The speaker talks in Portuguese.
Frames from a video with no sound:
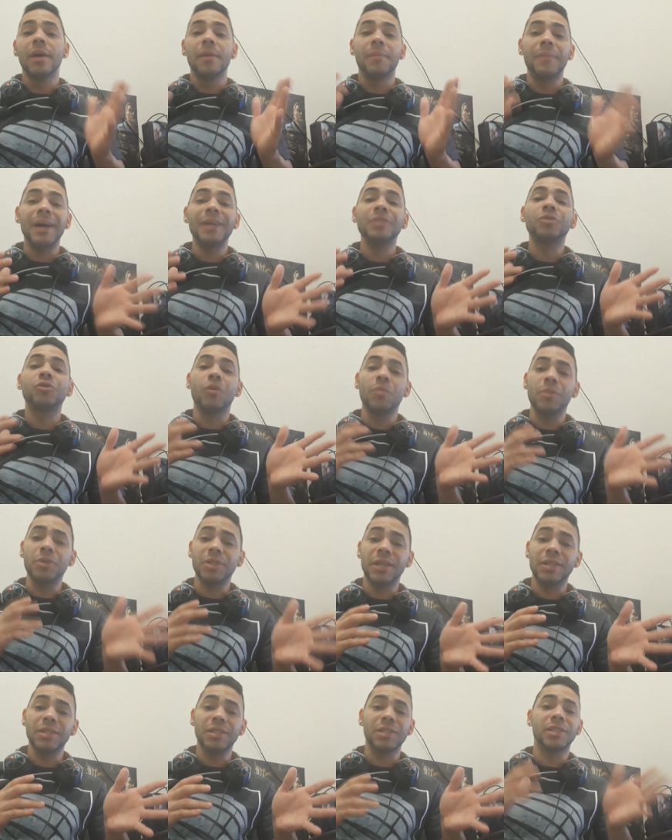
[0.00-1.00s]
Mas, como
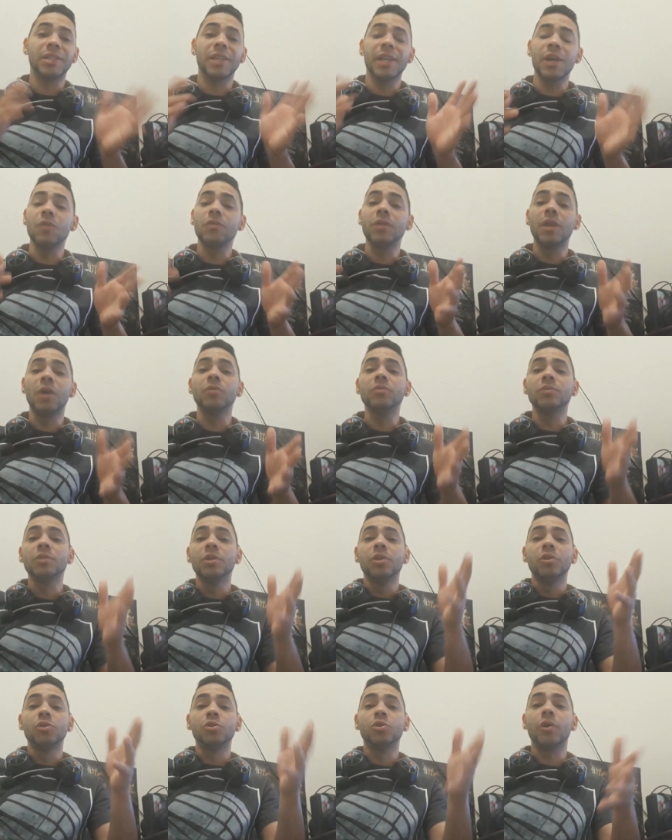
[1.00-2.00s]
eu já disse, eu não
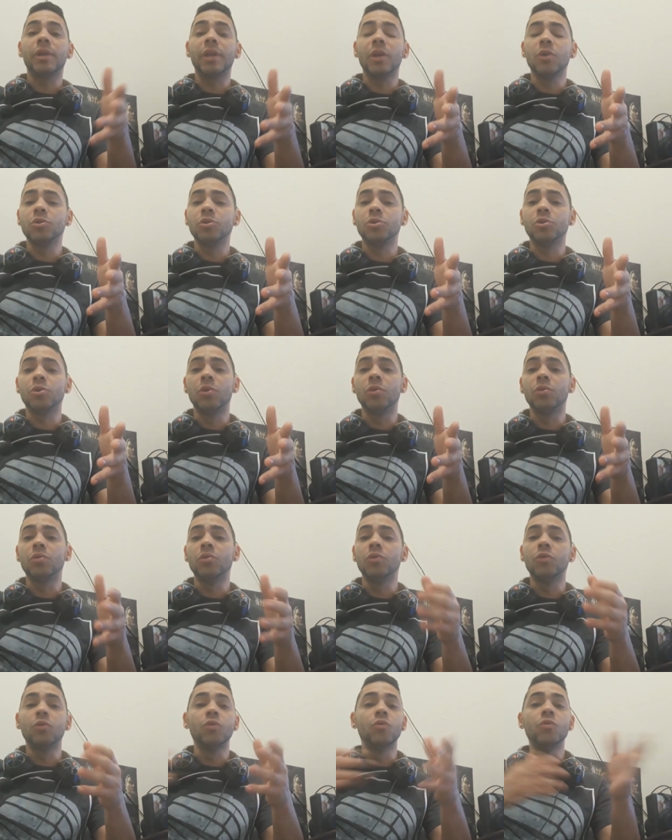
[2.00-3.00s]
joguei o jogo
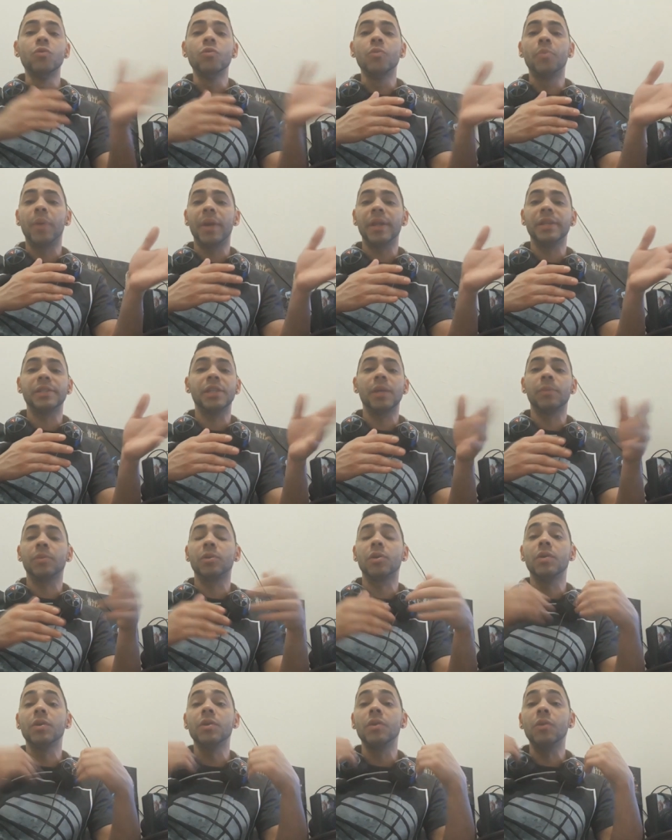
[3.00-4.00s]
o 1, por exemplo,
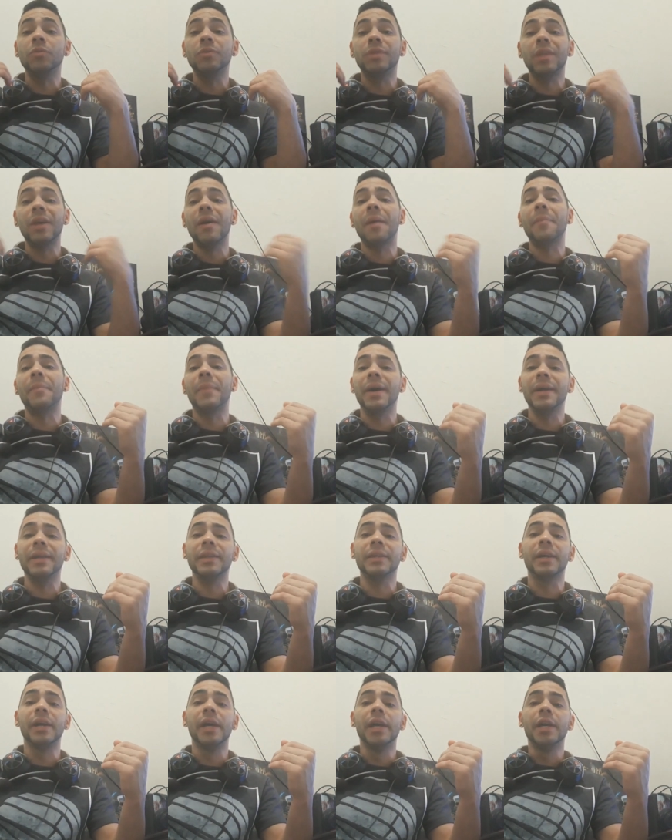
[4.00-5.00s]
então eu não tenho a manha